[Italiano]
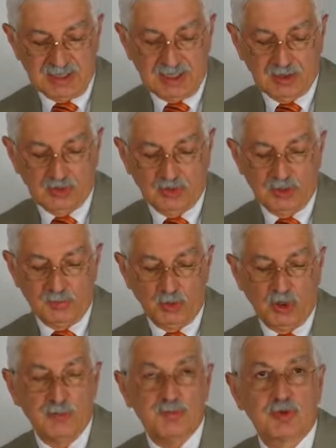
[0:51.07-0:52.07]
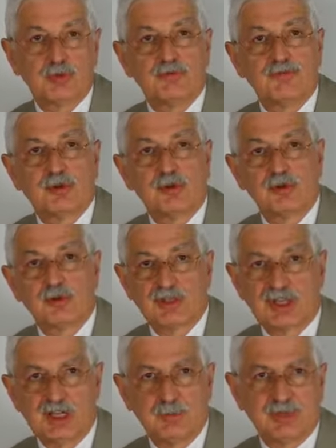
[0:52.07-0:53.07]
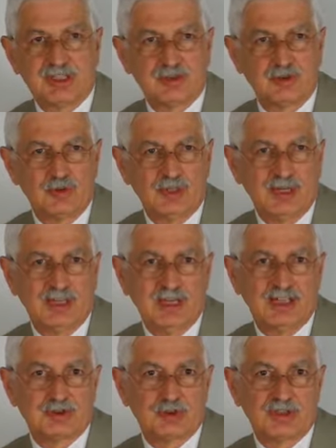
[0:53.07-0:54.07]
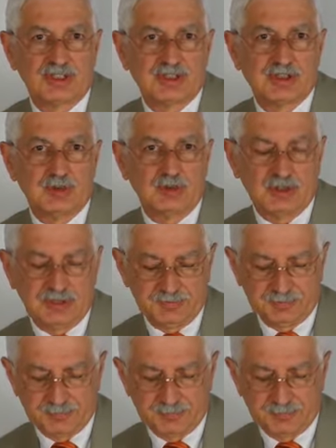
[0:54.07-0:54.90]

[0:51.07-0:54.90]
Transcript: e con il più ampio confronto tra le persone e le associazioni.